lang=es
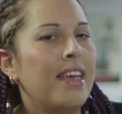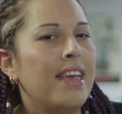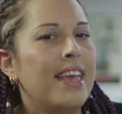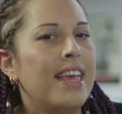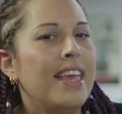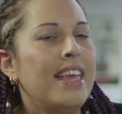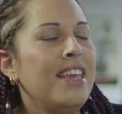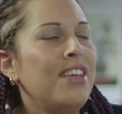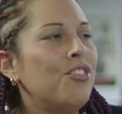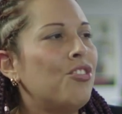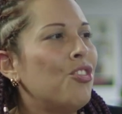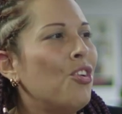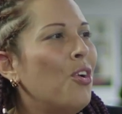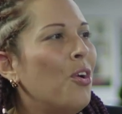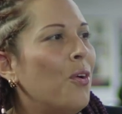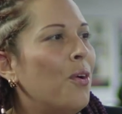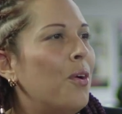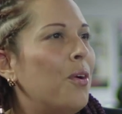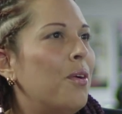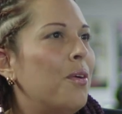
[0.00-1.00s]

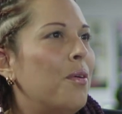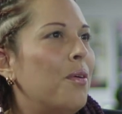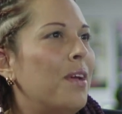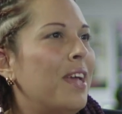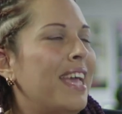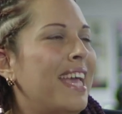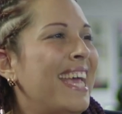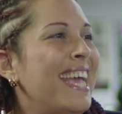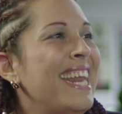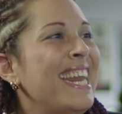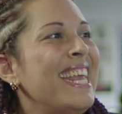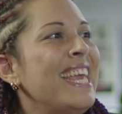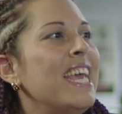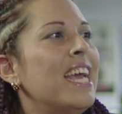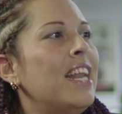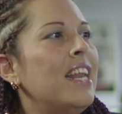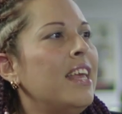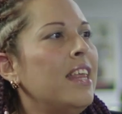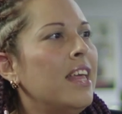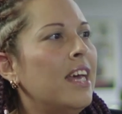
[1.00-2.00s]
hizo
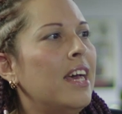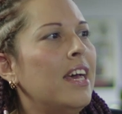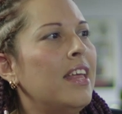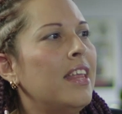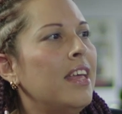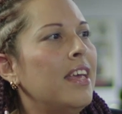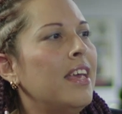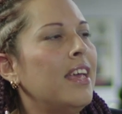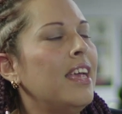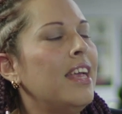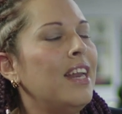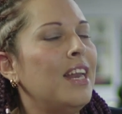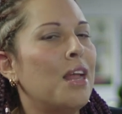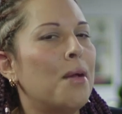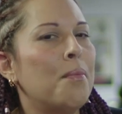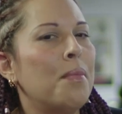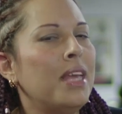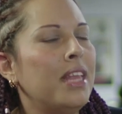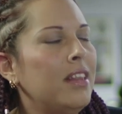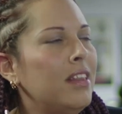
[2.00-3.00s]
genialidades en
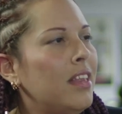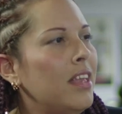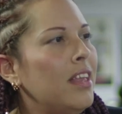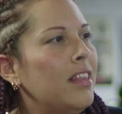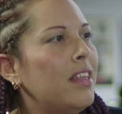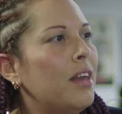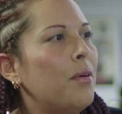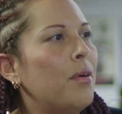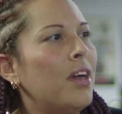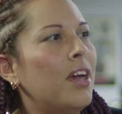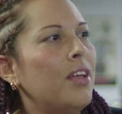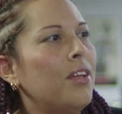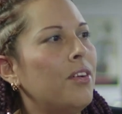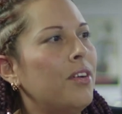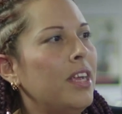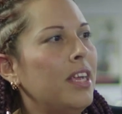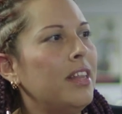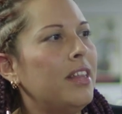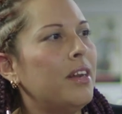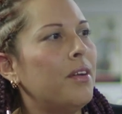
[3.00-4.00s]
la mente de
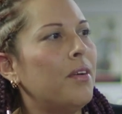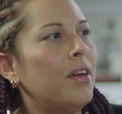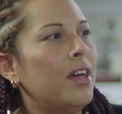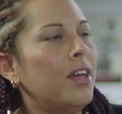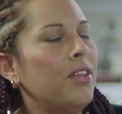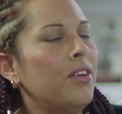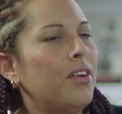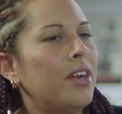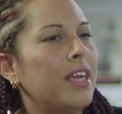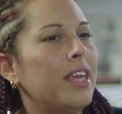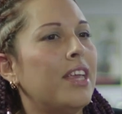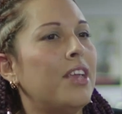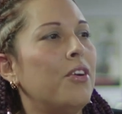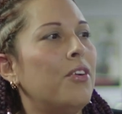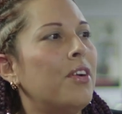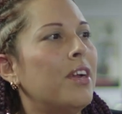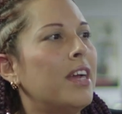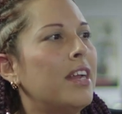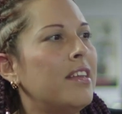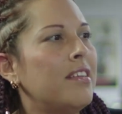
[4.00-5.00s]
trabajadores y trabajadoras que
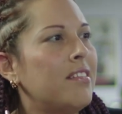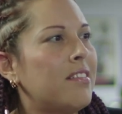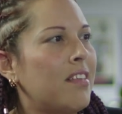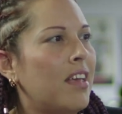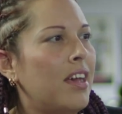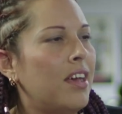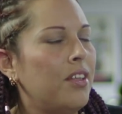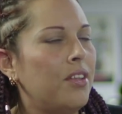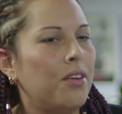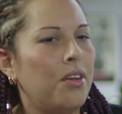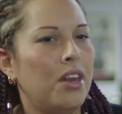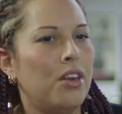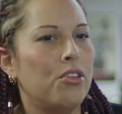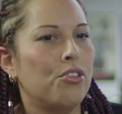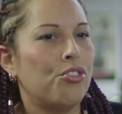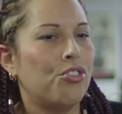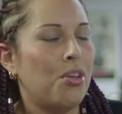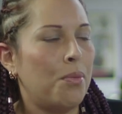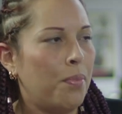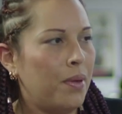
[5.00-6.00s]
organizados en
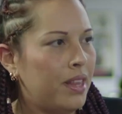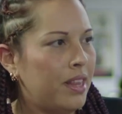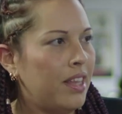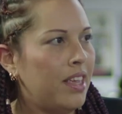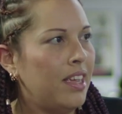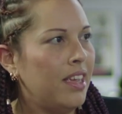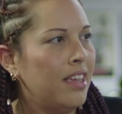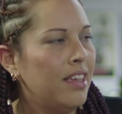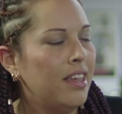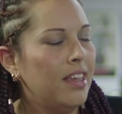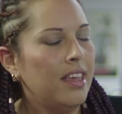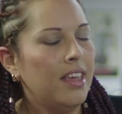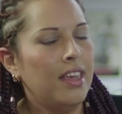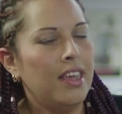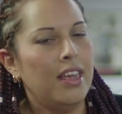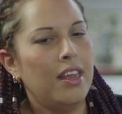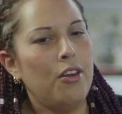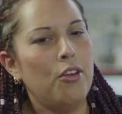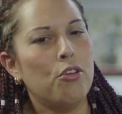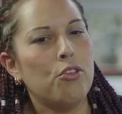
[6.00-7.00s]
los CPT,
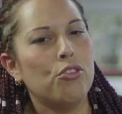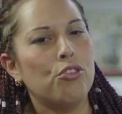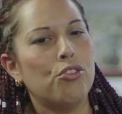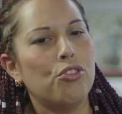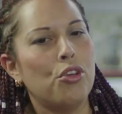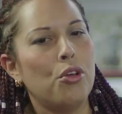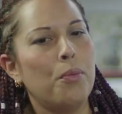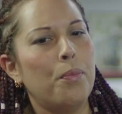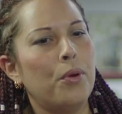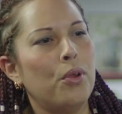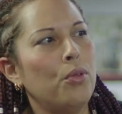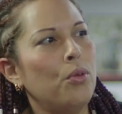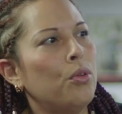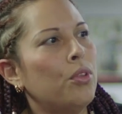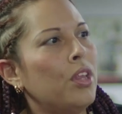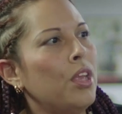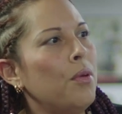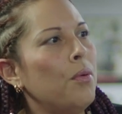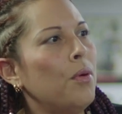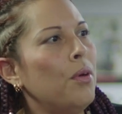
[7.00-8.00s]
en los consejos
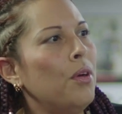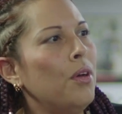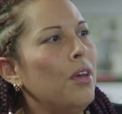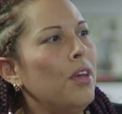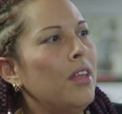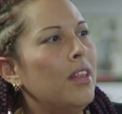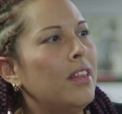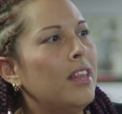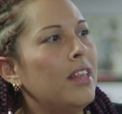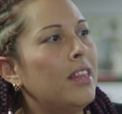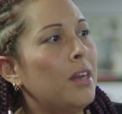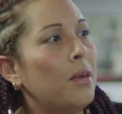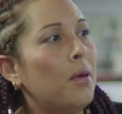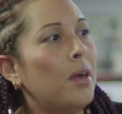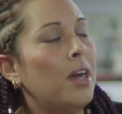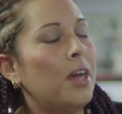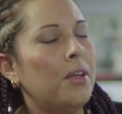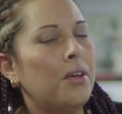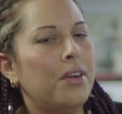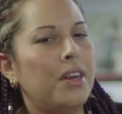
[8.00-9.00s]
productivos de
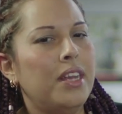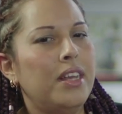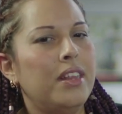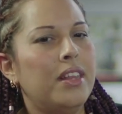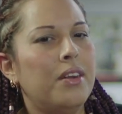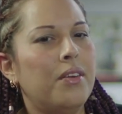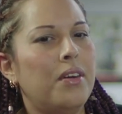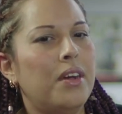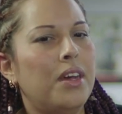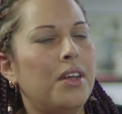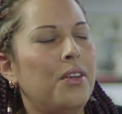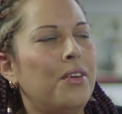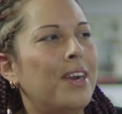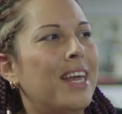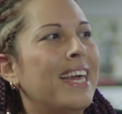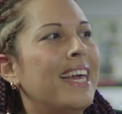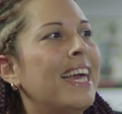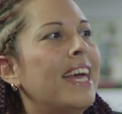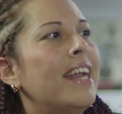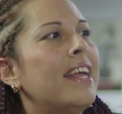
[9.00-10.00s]
trabajadores y
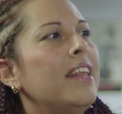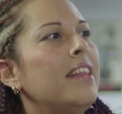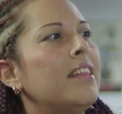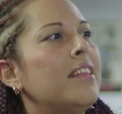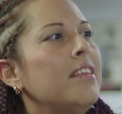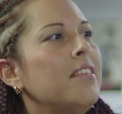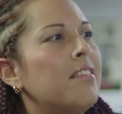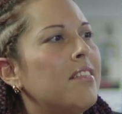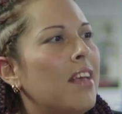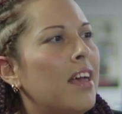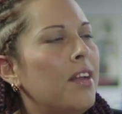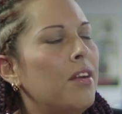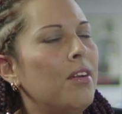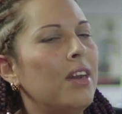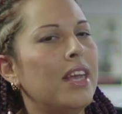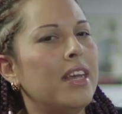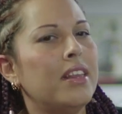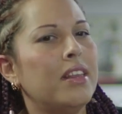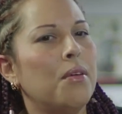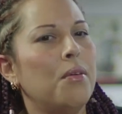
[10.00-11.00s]
trabajadoras, garantizaron
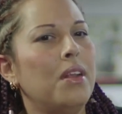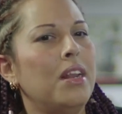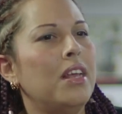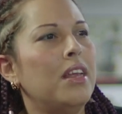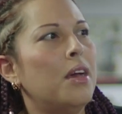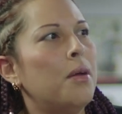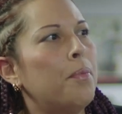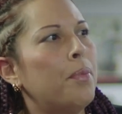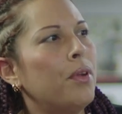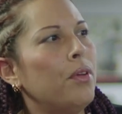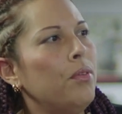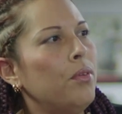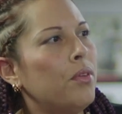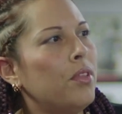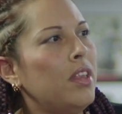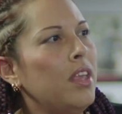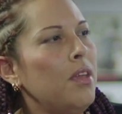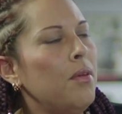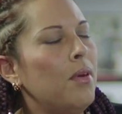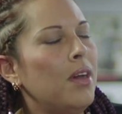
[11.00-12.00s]
la estabilidad
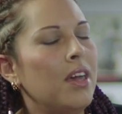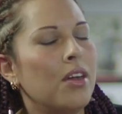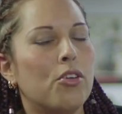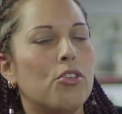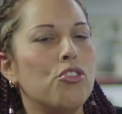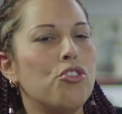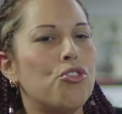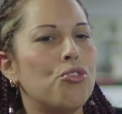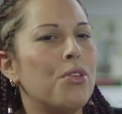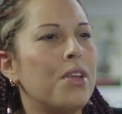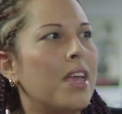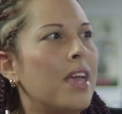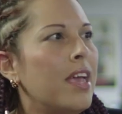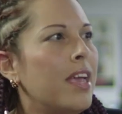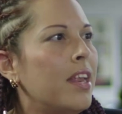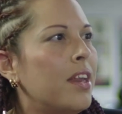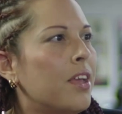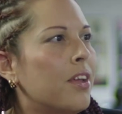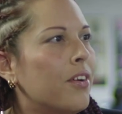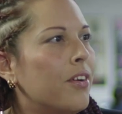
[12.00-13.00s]
productiva con su
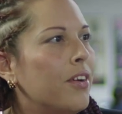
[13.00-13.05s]
ingenio,